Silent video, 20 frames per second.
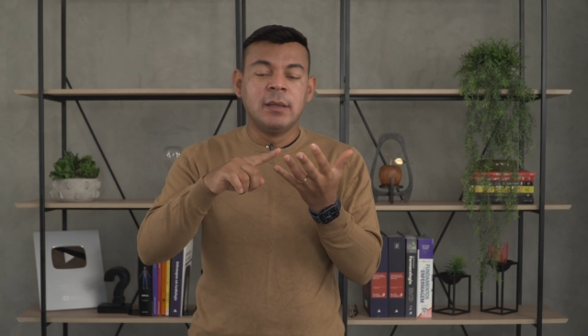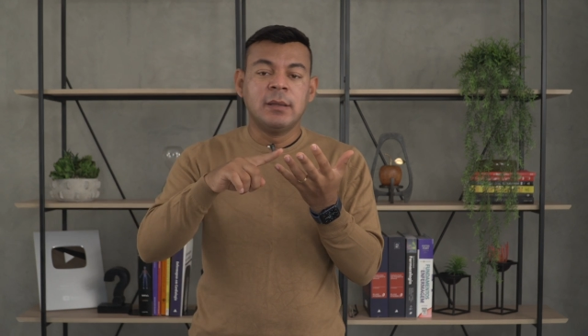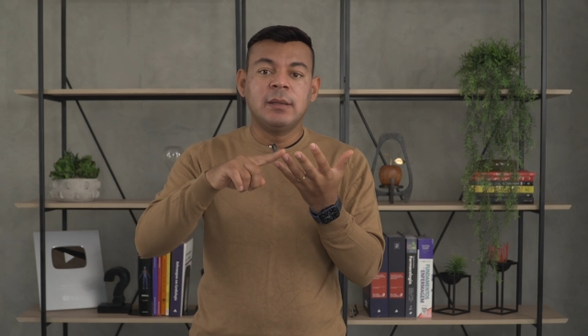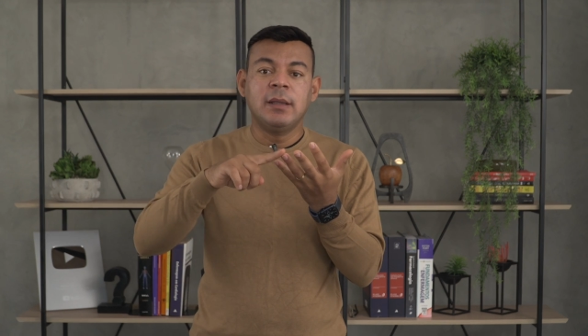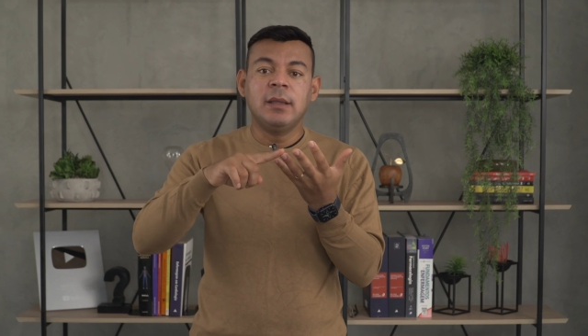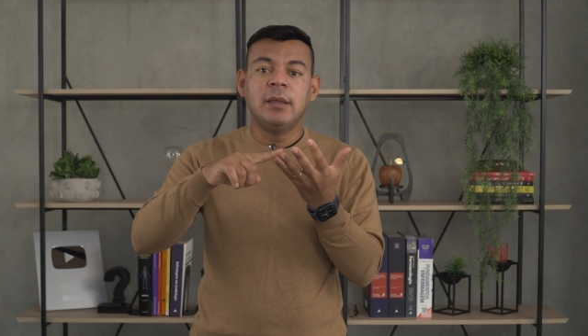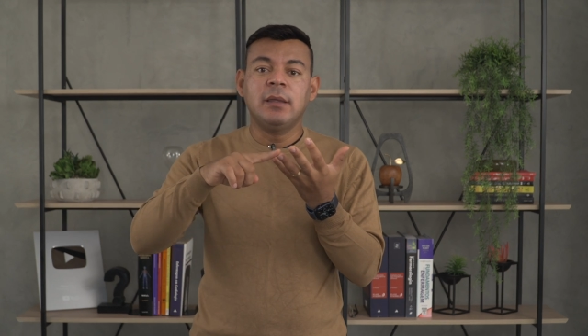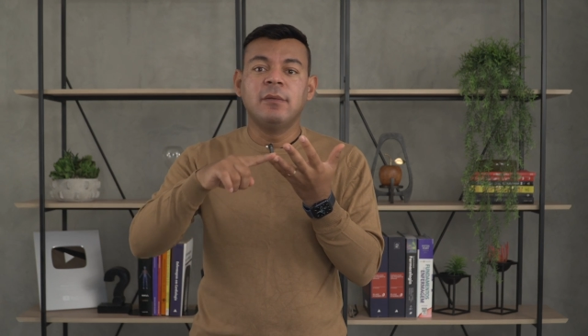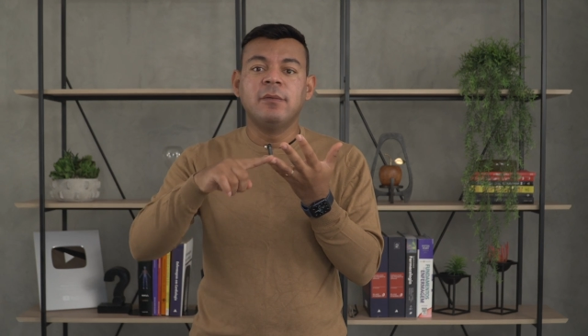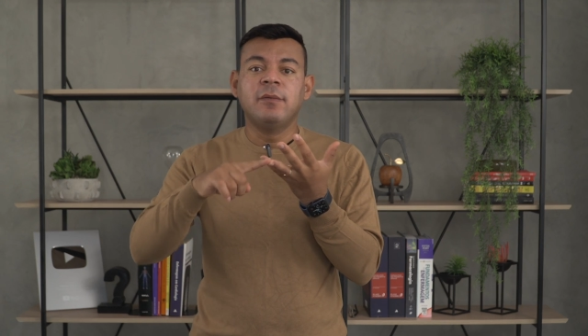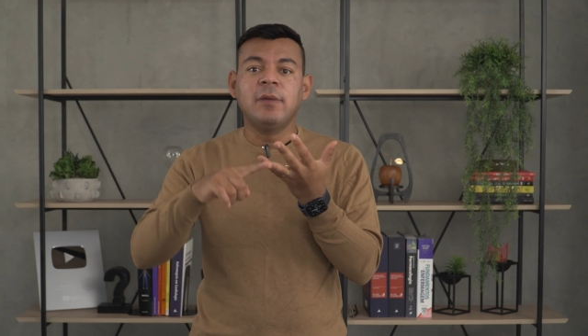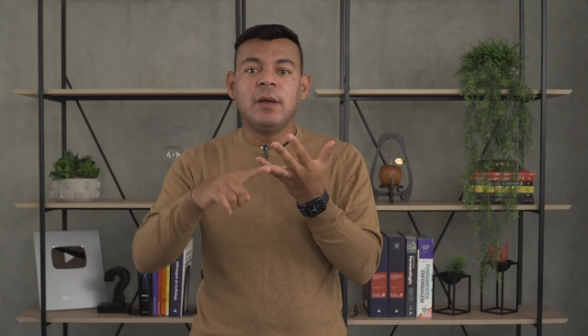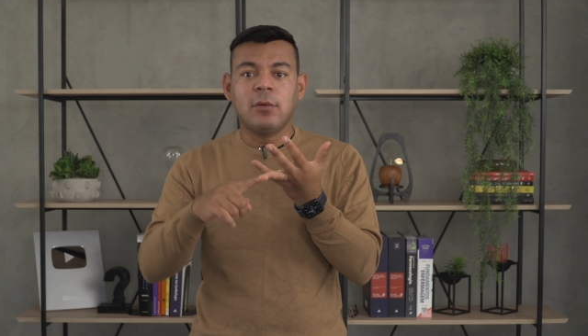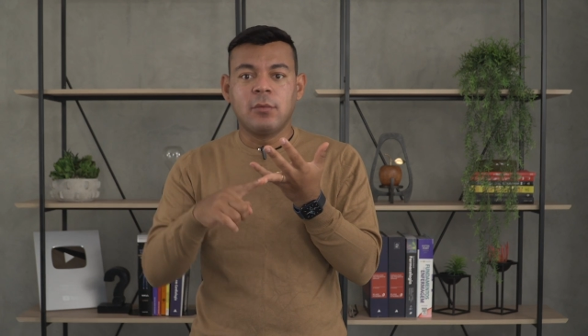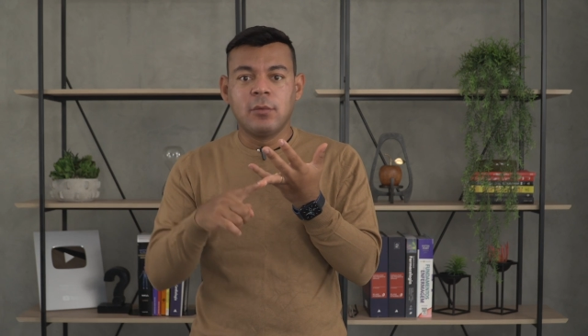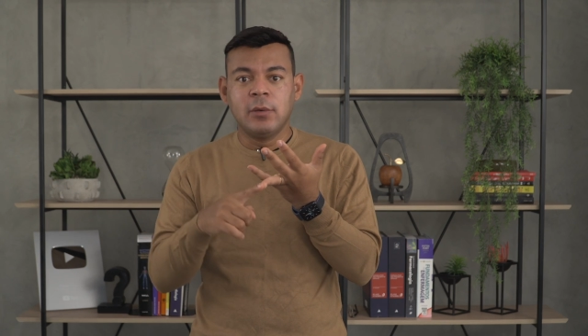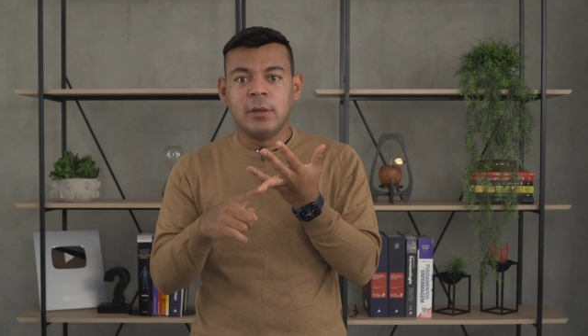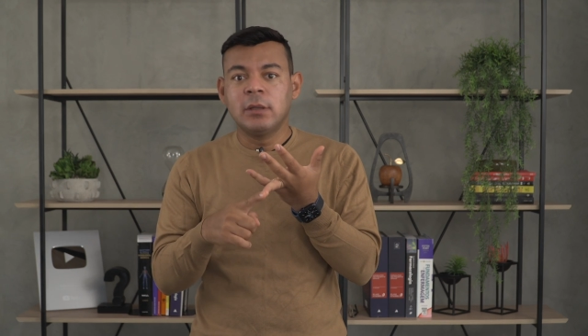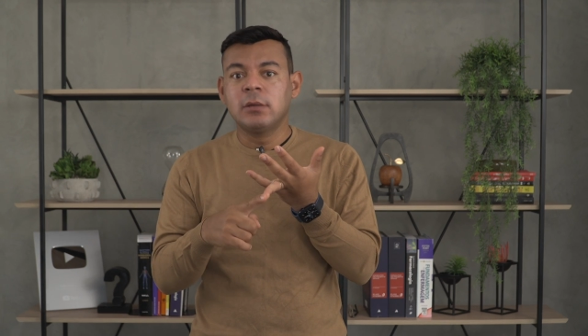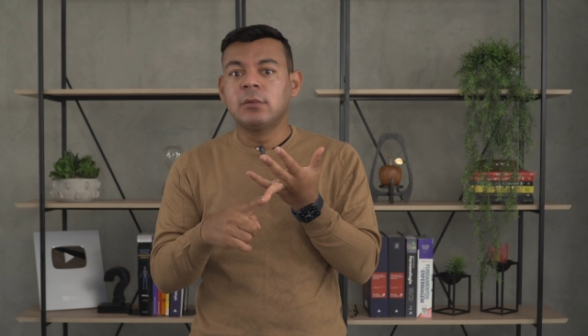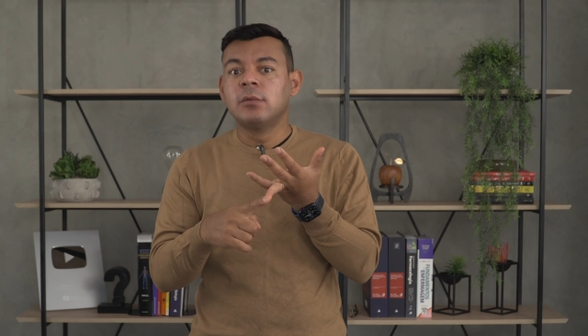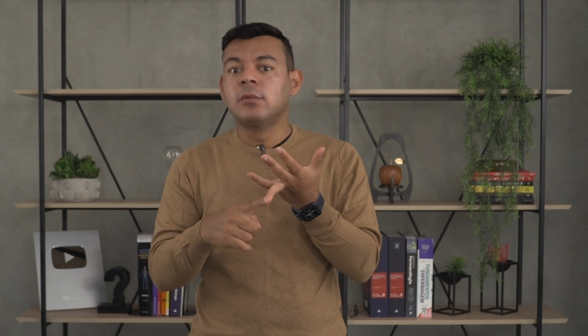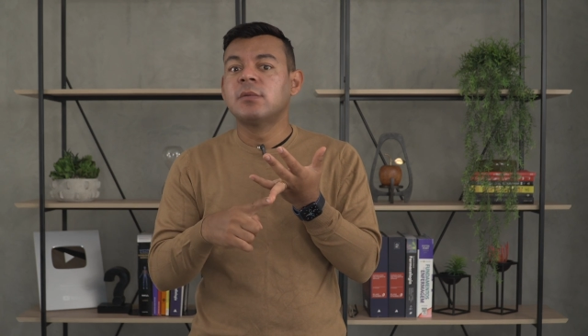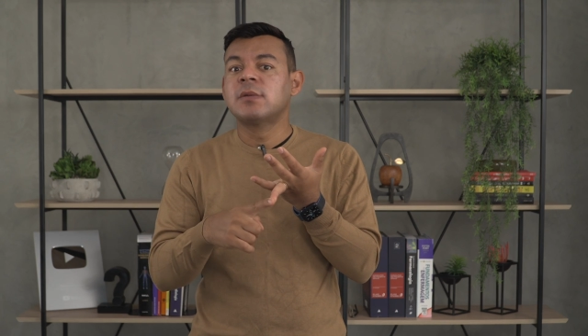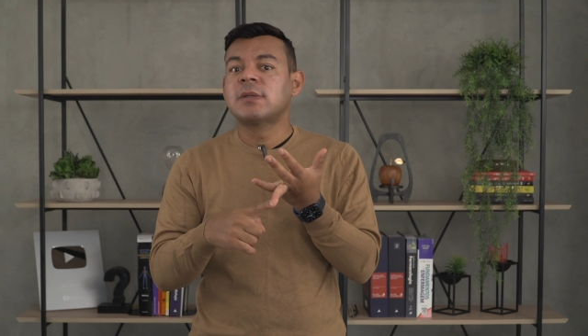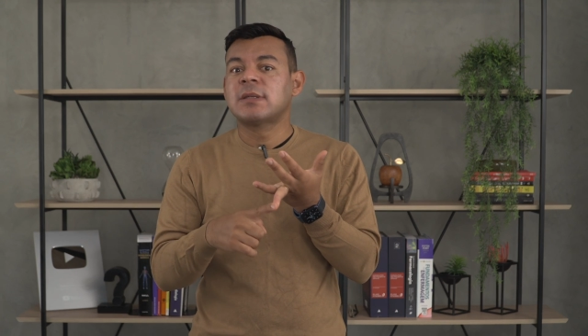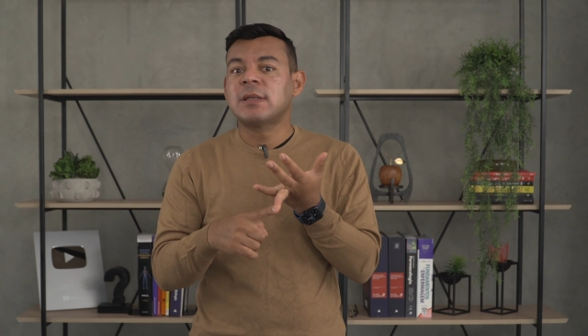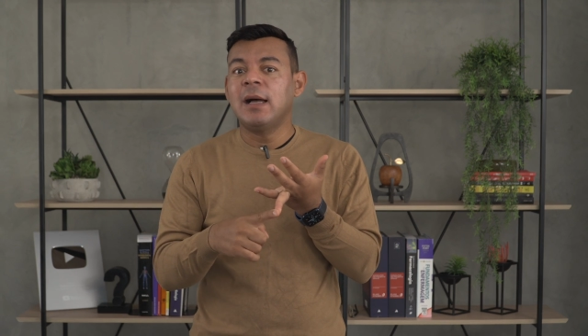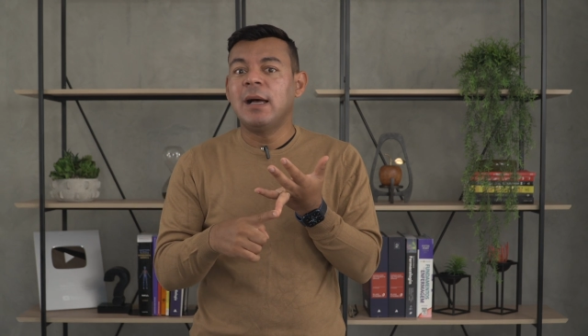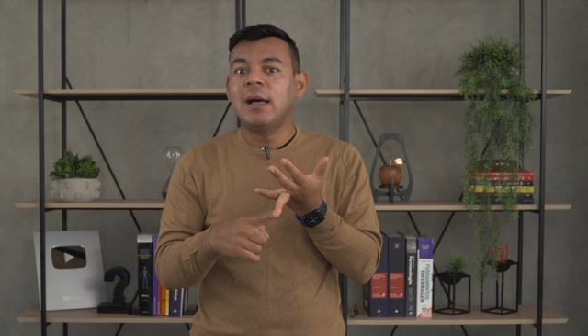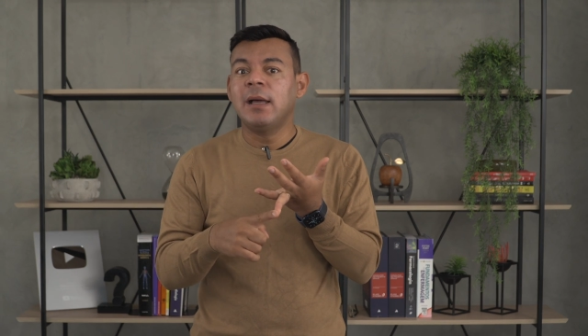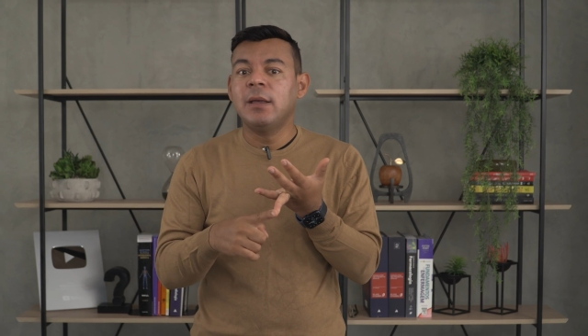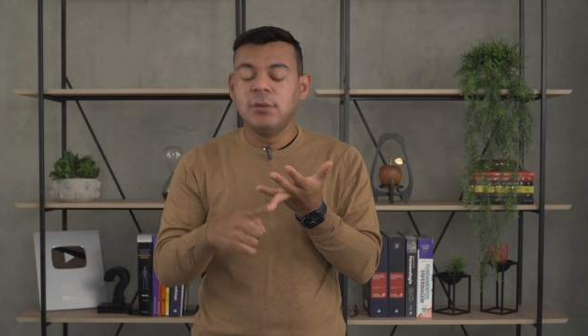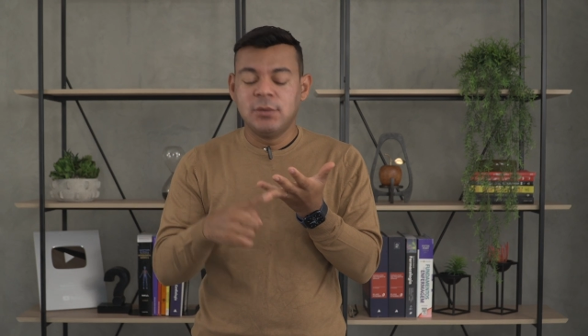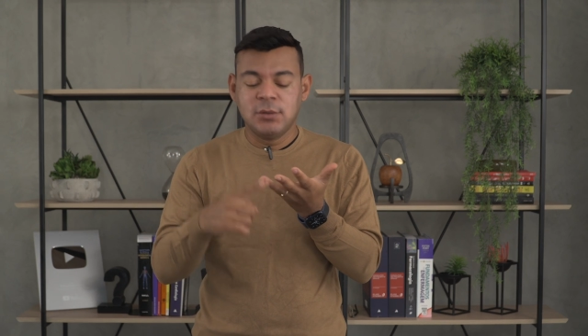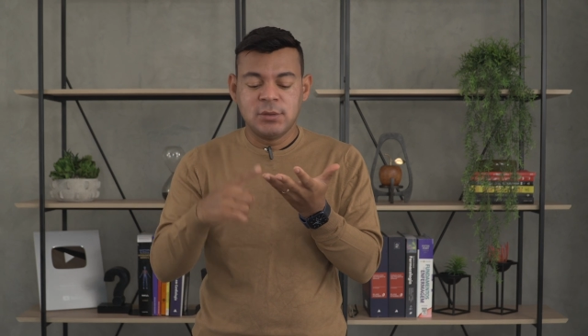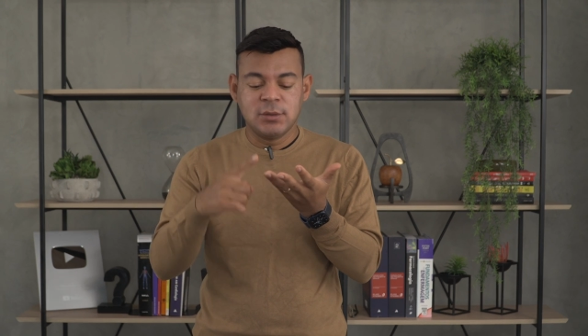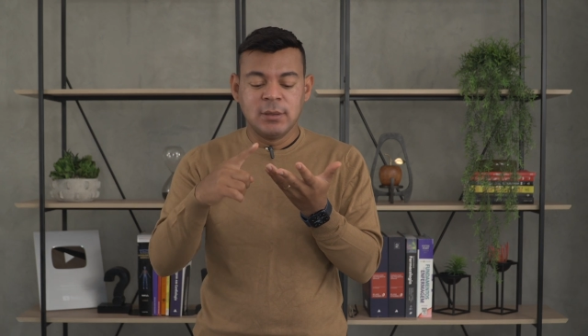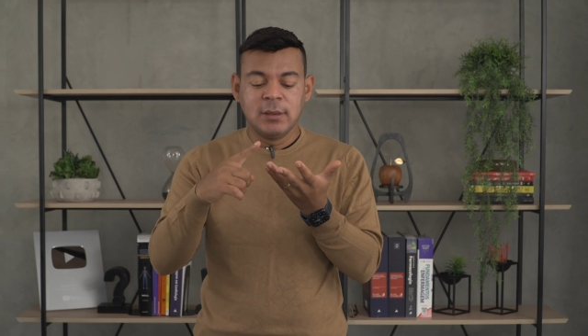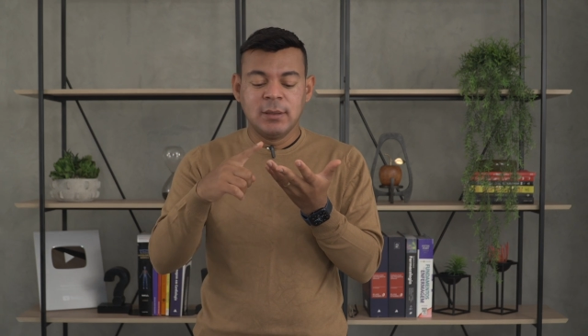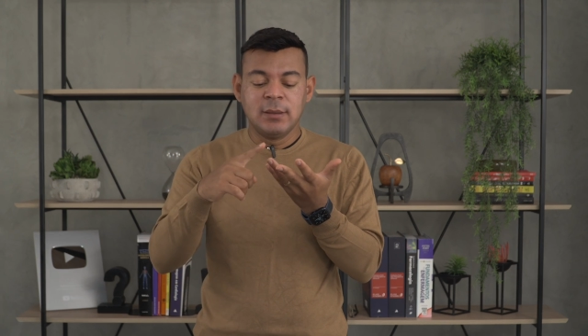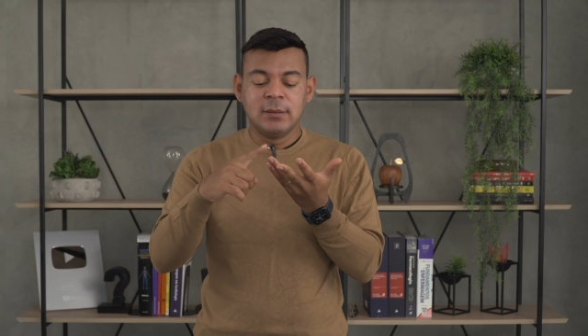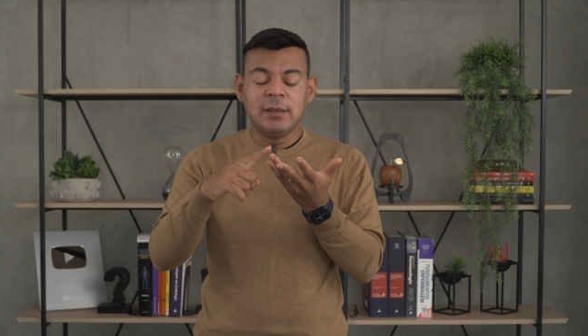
Tem que enviar currículo no site?